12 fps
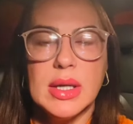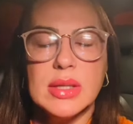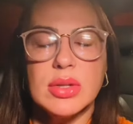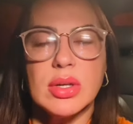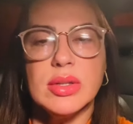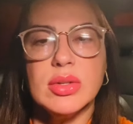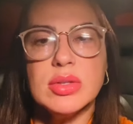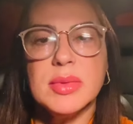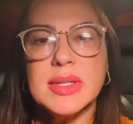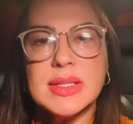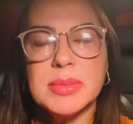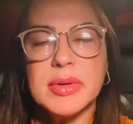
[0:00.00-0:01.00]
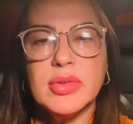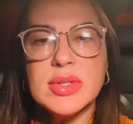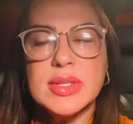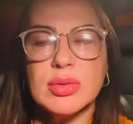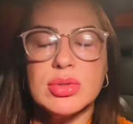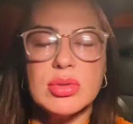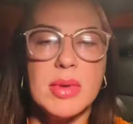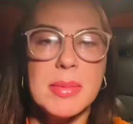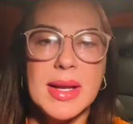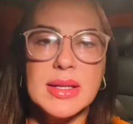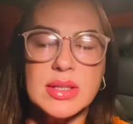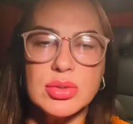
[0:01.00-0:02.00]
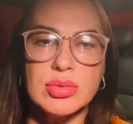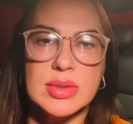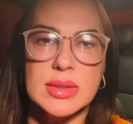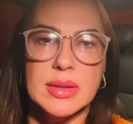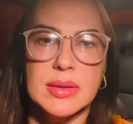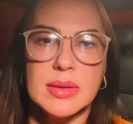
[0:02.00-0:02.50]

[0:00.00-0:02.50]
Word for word: Só que Deus manda dizer para você, eu sou uma balança justa.